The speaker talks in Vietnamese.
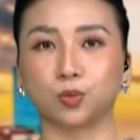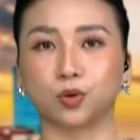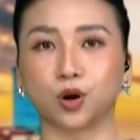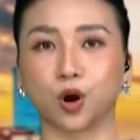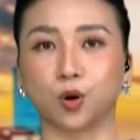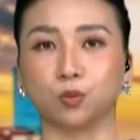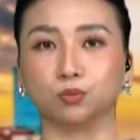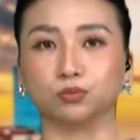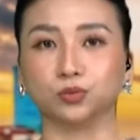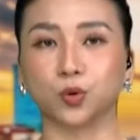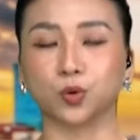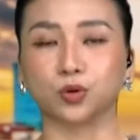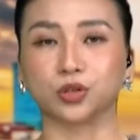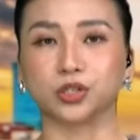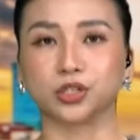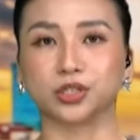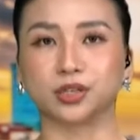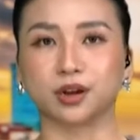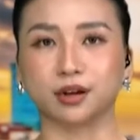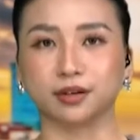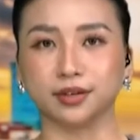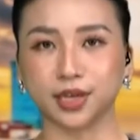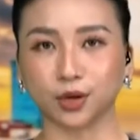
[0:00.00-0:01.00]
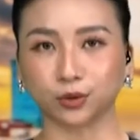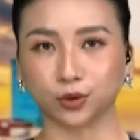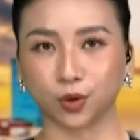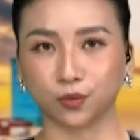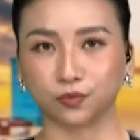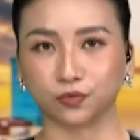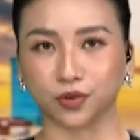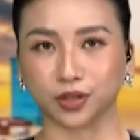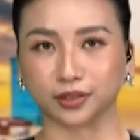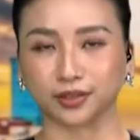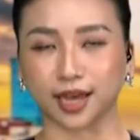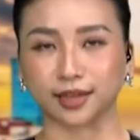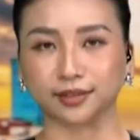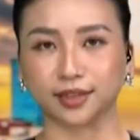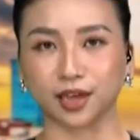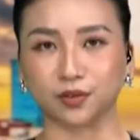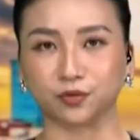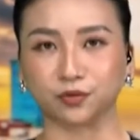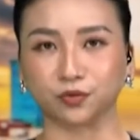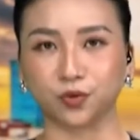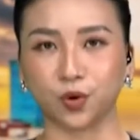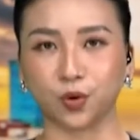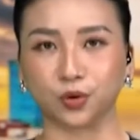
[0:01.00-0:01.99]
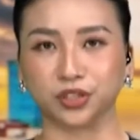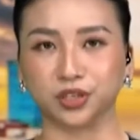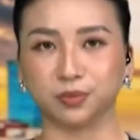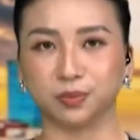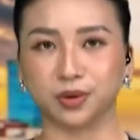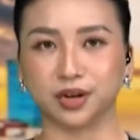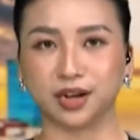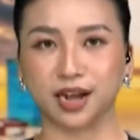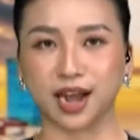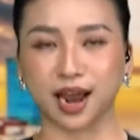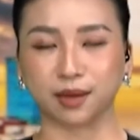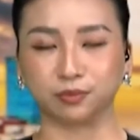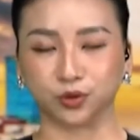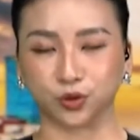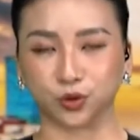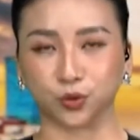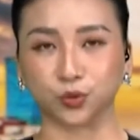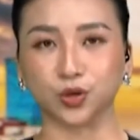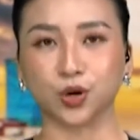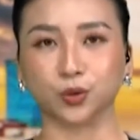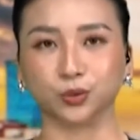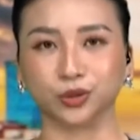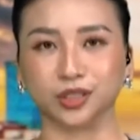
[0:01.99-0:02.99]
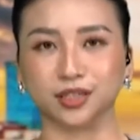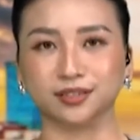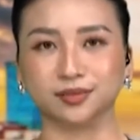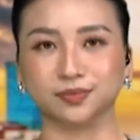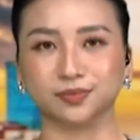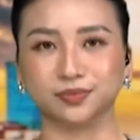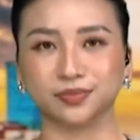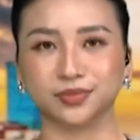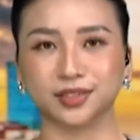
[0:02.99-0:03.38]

cộng thuộc Sở Giao thông Vận tải thành phố Hồ Chí Minh làm chủ đầu tư.